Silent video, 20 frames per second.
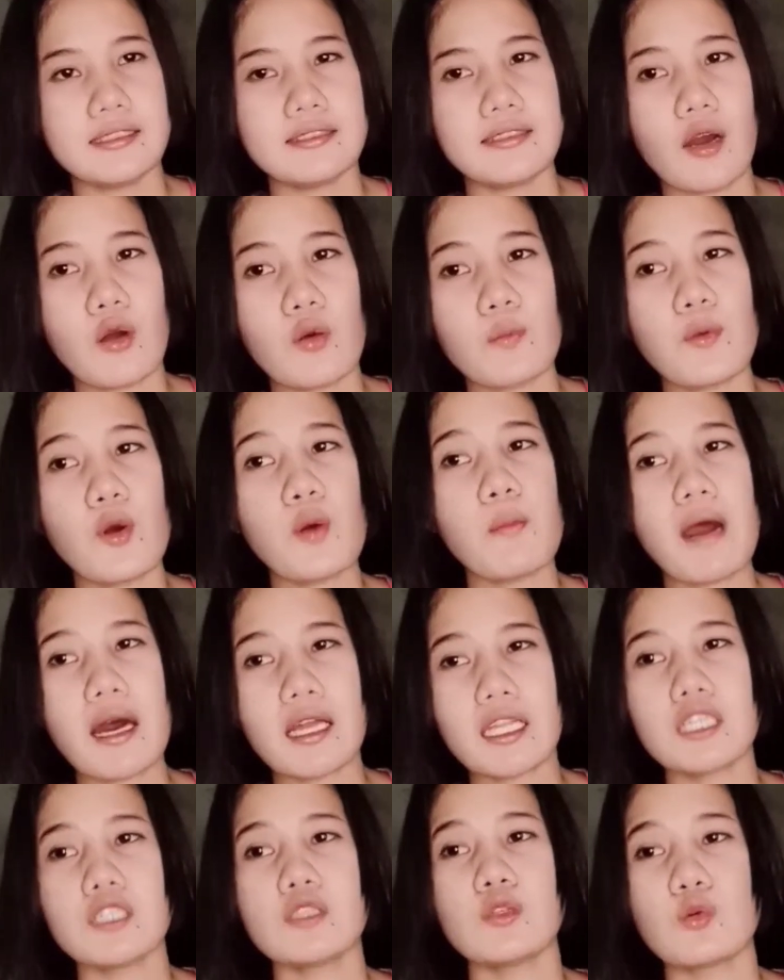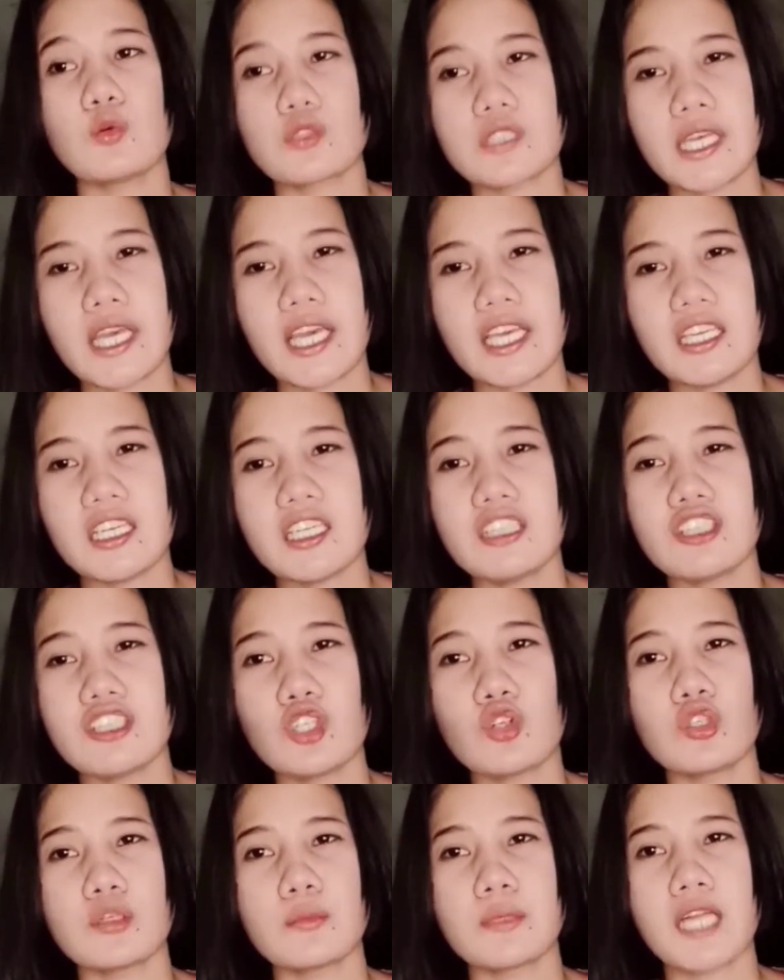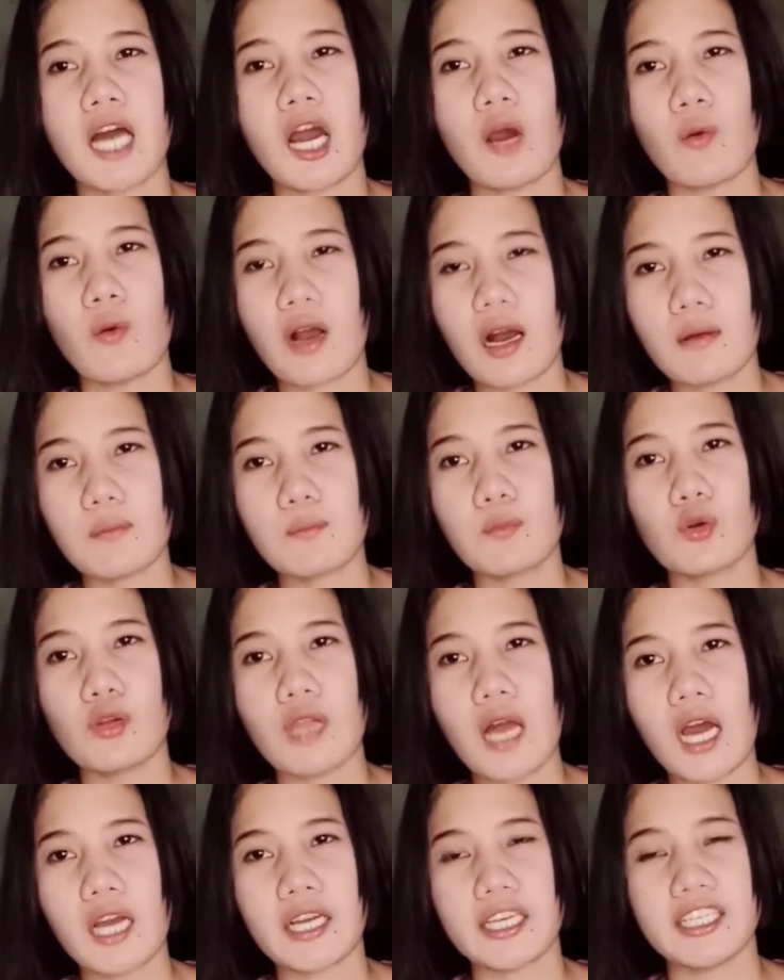naku po, maring Lucy, eh hindi ko naman hawak ang bulahang